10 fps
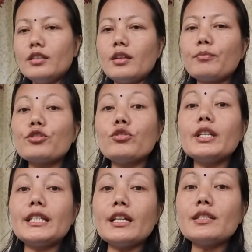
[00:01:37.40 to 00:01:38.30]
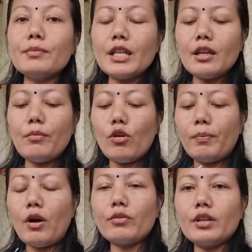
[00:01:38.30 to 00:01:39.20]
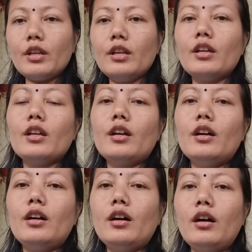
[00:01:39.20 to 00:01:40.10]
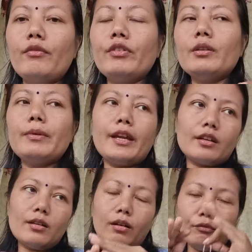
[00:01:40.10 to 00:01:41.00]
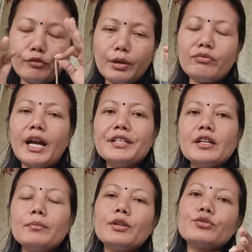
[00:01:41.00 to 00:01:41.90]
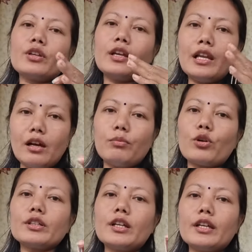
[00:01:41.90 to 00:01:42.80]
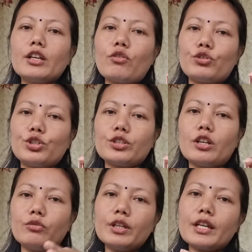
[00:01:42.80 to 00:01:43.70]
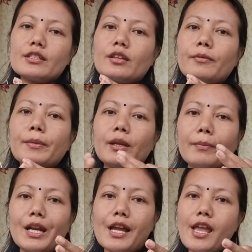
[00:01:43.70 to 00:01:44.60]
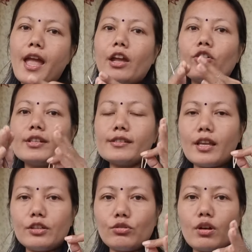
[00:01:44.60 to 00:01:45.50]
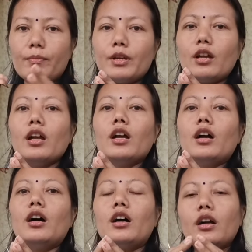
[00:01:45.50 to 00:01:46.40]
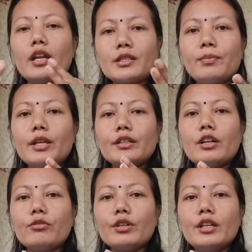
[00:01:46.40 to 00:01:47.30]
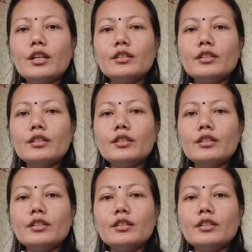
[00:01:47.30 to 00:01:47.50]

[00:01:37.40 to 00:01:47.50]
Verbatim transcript: सब कुछ तो डिटेल्स में नहीं बोल पाऊंगी फिर भी एक ब्रीफ आइडिया में उसे एलाबोरेट करने की कोशिश करूँगी कैसे मैंने बनाया है और डिज़ाइन थोड़ा मैं एक्सप्लेन करूँगी